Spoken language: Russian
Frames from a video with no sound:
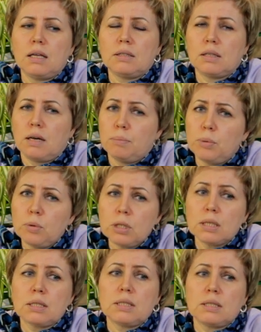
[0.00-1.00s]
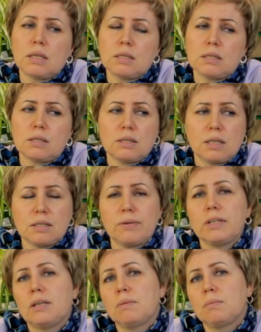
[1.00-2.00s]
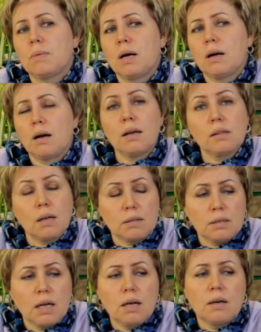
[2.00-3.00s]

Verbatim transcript: Это капуста с названием кайла.